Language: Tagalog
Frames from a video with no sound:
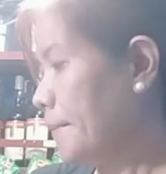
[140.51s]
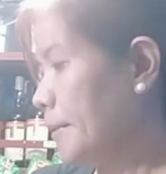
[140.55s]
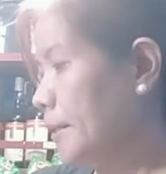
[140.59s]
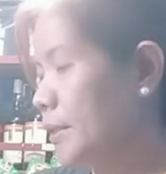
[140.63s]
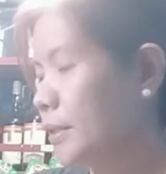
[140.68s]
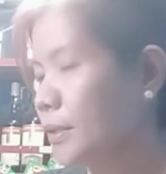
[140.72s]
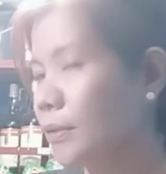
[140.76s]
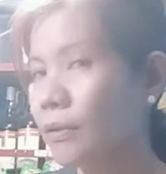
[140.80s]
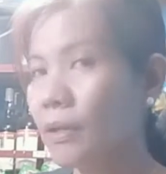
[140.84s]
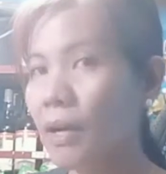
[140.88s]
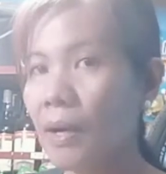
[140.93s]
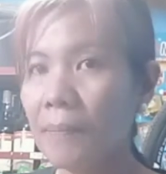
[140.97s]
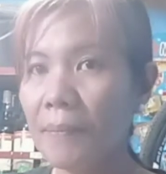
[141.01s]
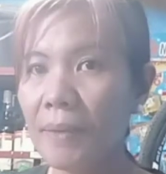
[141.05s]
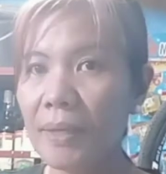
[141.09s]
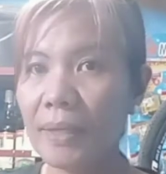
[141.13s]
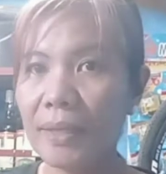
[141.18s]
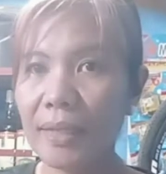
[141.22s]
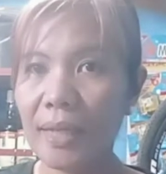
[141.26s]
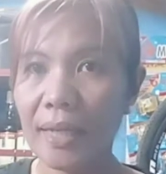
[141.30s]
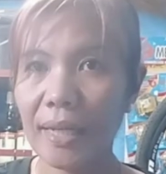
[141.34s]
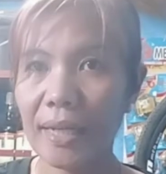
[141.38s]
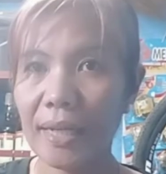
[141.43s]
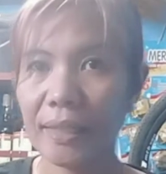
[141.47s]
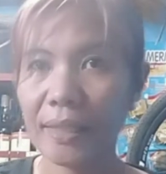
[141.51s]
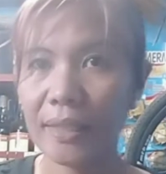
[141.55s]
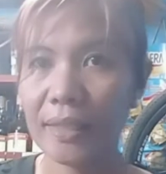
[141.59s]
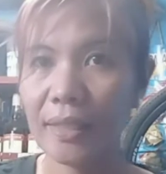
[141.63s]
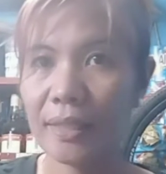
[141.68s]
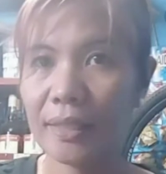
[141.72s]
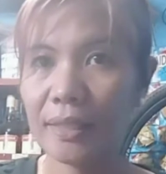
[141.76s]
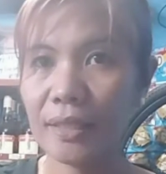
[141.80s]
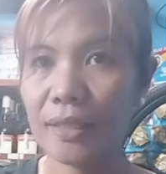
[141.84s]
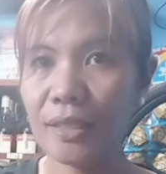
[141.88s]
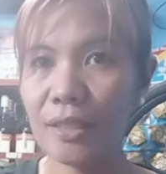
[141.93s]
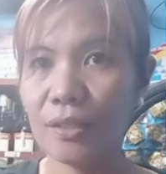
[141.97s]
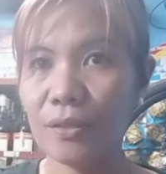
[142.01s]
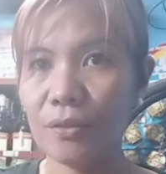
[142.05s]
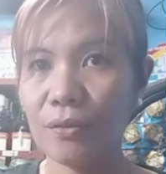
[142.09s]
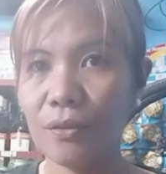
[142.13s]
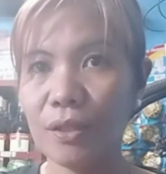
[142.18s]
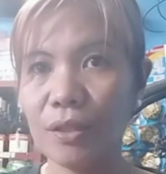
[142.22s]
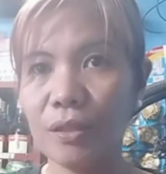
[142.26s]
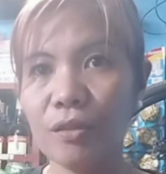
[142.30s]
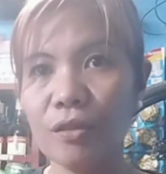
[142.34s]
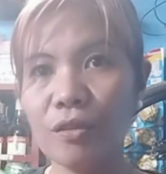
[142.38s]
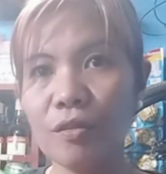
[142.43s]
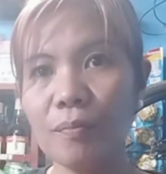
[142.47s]
So, gamitan natin ng gusto.
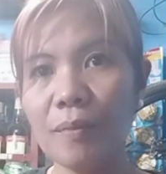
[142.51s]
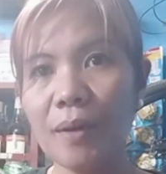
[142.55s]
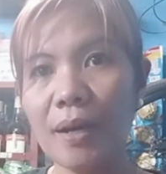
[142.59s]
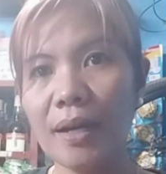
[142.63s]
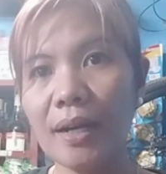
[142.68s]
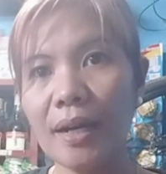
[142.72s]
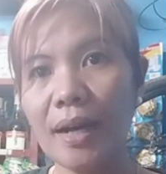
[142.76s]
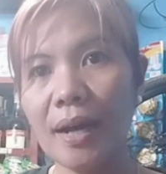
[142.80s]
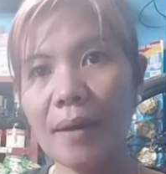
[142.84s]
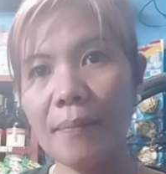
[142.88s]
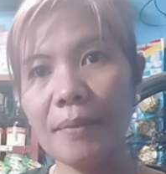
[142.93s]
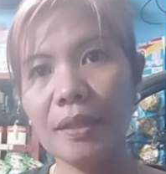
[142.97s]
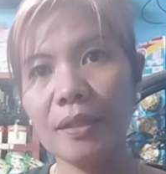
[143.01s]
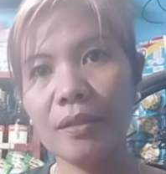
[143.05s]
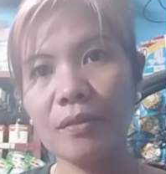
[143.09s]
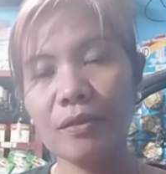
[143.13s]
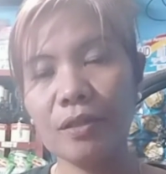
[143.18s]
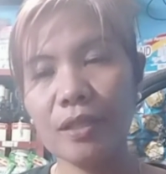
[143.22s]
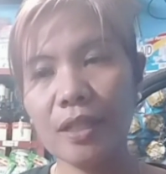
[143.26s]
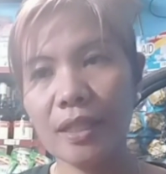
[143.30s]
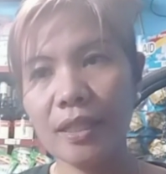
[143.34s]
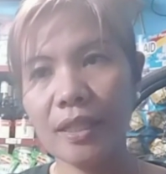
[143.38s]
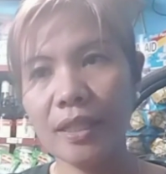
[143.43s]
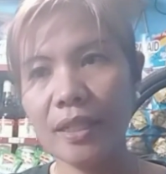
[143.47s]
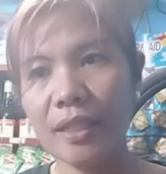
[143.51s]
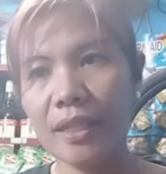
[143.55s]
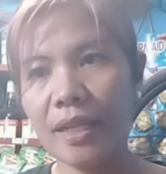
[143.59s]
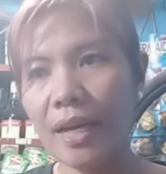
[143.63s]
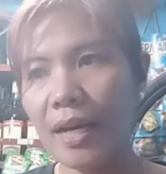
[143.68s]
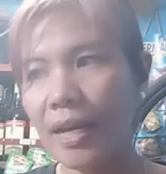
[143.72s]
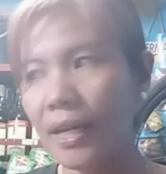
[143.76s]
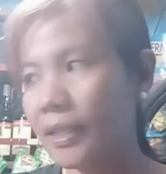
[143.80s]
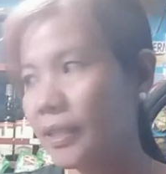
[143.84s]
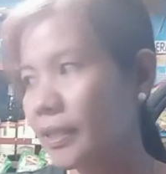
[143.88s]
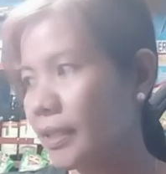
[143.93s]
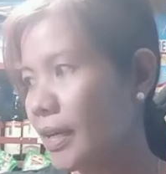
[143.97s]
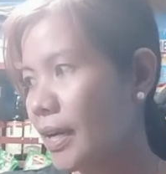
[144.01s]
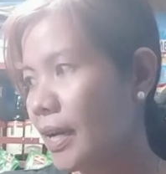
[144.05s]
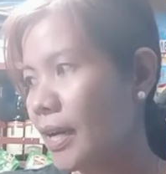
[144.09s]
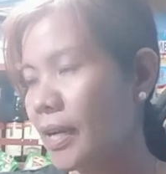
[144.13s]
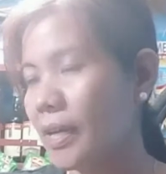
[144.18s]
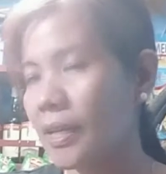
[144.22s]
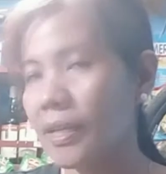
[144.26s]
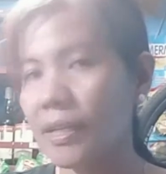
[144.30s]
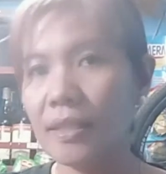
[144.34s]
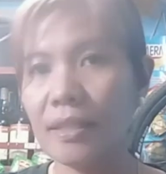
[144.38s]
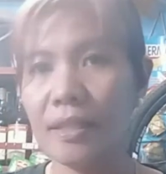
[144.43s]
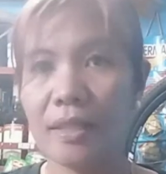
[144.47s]
Ito yung mga gamit ko sa tindahan,
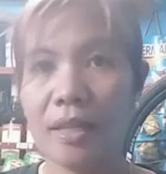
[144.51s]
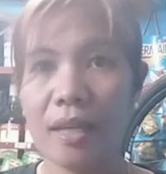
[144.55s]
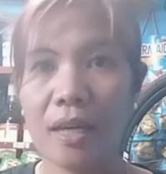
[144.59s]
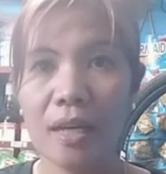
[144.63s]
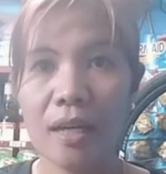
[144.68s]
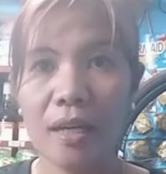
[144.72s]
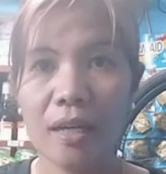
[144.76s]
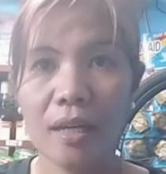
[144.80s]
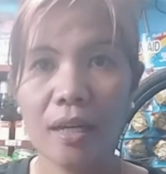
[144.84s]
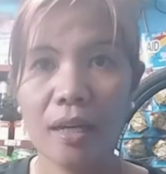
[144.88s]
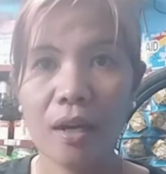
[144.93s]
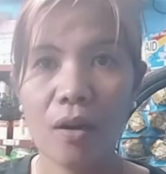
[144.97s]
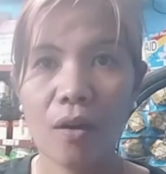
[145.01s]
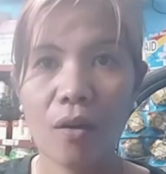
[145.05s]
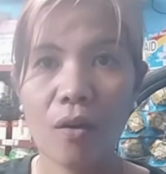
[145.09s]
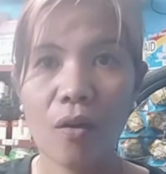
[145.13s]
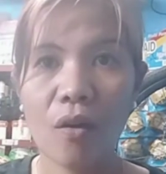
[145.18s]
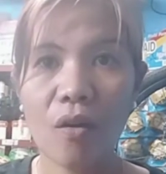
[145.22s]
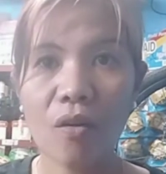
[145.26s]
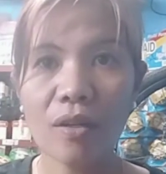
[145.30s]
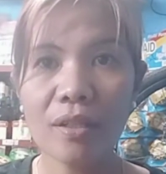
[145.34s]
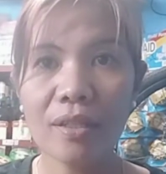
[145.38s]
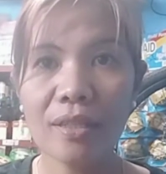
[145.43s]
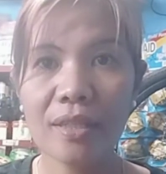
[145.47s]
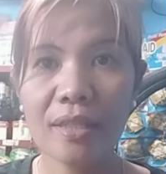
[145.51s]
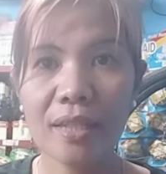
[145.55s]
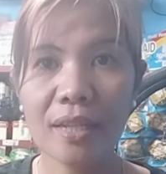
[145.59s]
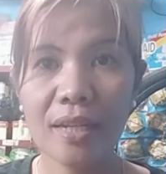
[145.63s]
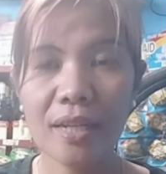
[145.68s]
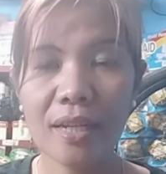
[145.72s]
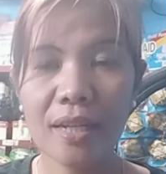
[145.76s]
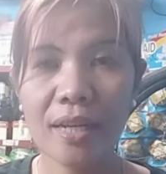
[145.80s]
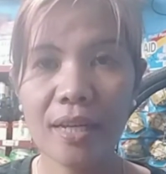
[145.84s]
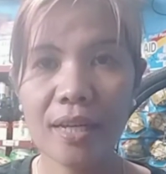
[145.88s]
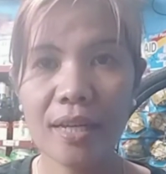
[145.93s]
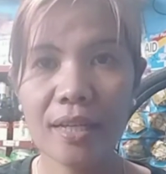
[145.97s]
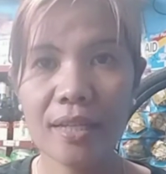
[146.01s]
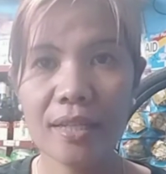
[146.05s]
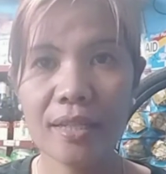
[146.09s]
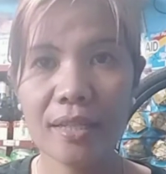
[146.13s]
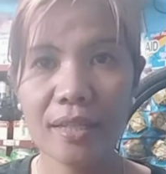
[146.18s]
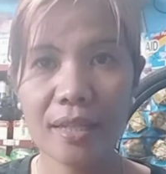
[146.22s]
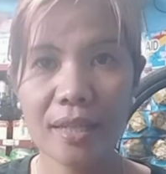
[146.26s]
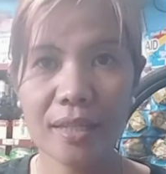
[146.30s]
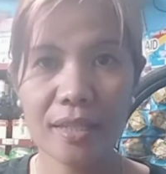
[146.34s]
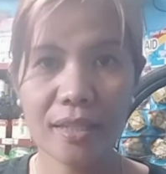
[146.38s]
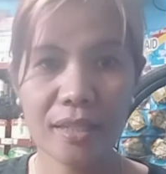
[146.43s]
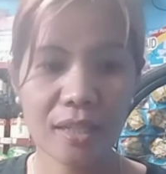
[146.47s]
guys. Hawk stainless
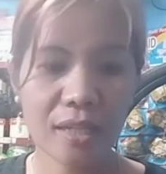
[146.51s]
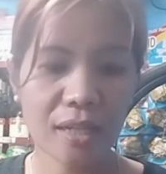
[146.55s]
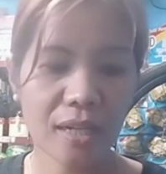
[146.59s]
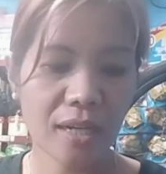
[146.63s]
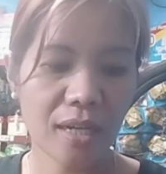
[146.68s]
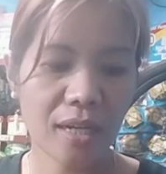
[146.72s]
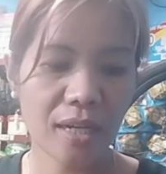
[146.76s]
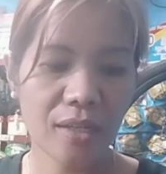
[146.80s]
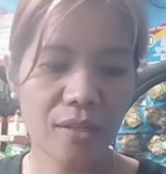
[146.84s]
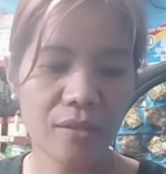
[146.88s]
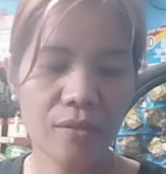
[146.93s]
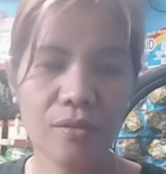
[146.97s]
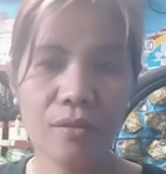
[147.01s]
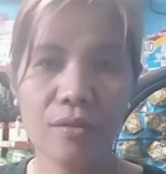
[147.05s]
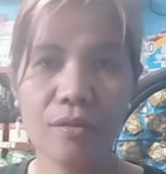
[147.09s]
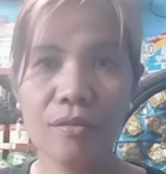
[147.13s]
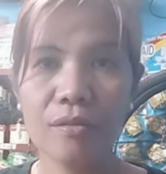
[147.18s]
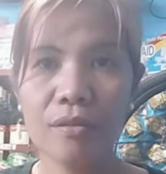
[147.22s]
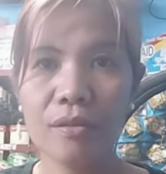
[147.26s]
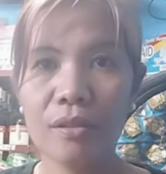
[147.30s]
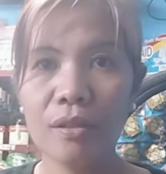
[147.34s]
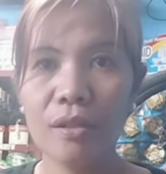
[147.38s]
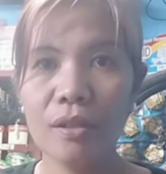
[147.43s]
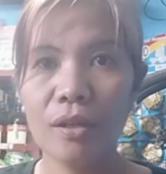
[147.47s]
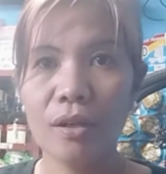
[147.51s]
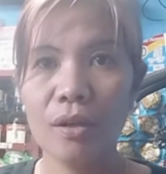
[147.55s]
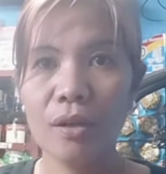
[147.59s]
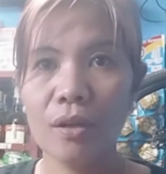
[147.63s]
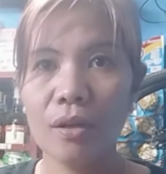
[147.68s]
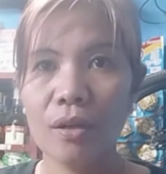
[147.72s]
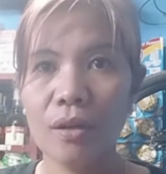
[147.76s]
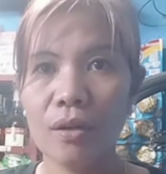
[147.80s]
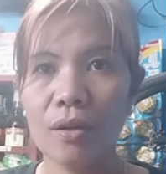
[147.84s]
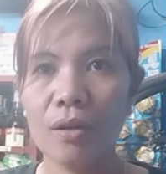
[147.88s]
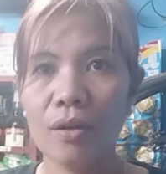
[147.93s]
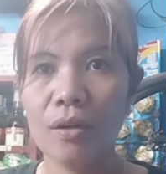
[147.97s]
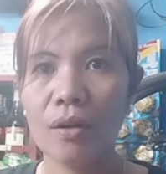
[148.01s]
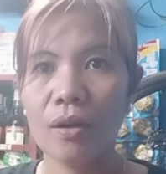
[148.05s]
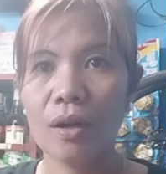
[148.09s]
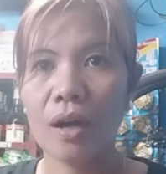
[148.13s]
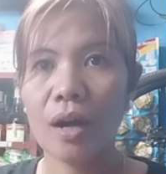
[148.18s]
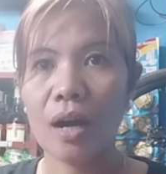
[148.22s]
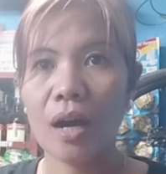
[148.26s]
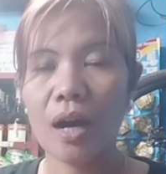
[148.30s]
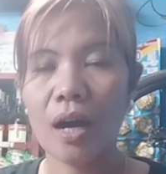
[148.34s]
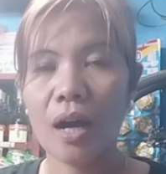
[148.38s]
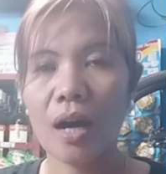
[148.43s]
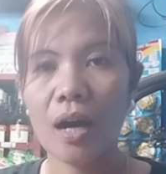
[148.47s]
at saka yung
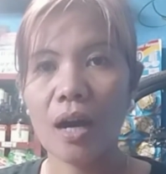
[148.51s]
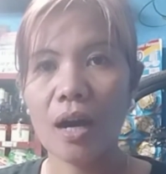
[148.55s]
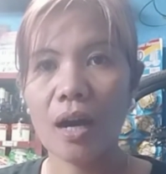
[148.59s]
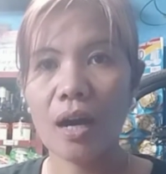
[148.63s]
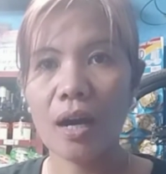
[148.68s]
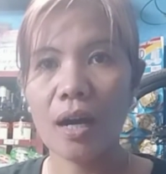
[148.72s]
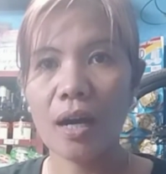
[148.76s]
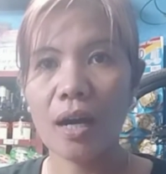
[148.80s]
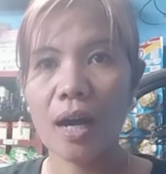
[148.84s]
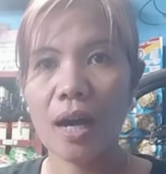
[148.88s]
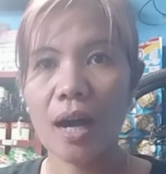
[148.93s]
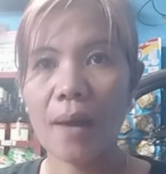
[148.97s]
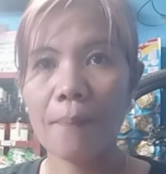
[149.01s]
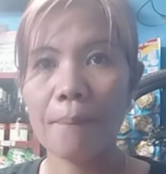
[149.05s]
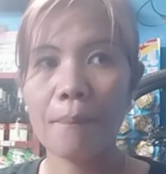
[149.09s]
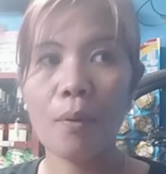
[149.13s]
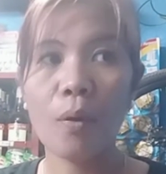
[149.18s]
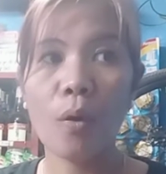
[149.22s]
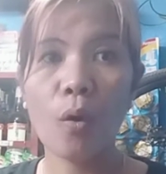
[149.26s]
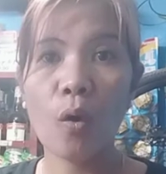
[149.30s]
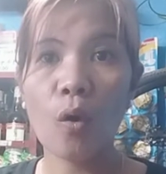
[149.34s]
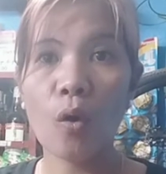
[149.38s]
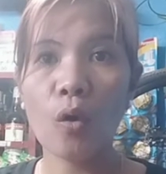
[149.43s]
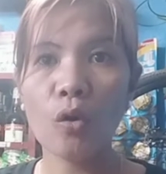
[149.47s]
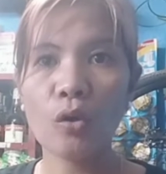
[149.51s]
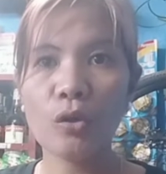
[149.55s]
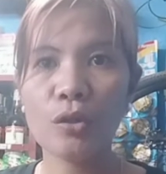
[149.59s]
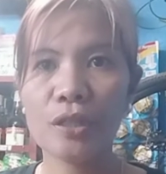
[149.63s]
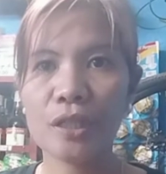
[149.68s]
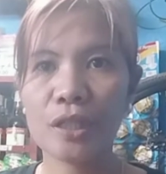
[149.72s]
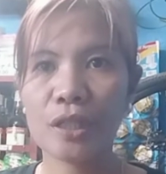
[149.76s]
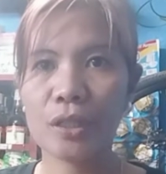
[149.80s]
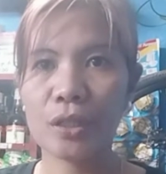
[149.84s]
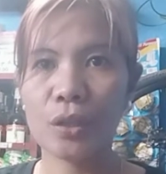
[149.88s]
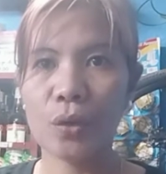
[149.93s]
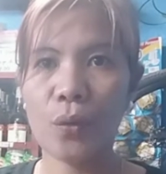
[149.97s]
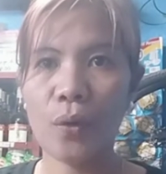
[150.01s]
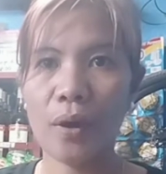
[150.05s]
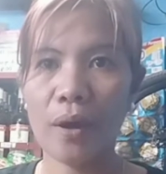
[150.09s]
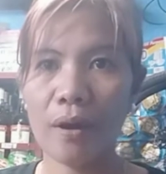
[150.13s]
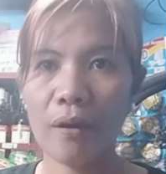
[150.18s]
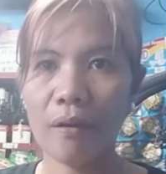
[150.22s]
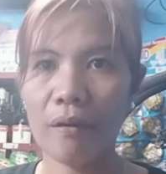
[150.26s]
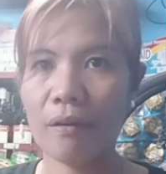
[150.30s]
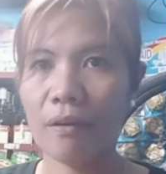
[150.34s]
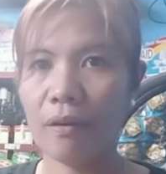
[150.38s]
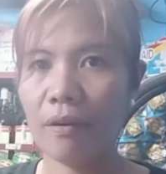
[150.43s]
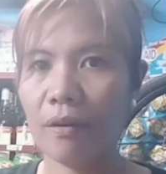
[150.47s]
uh, ah, cut hook
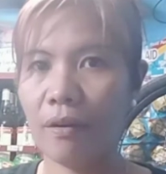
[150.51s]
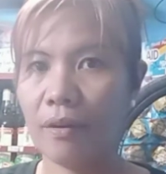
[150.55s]
square.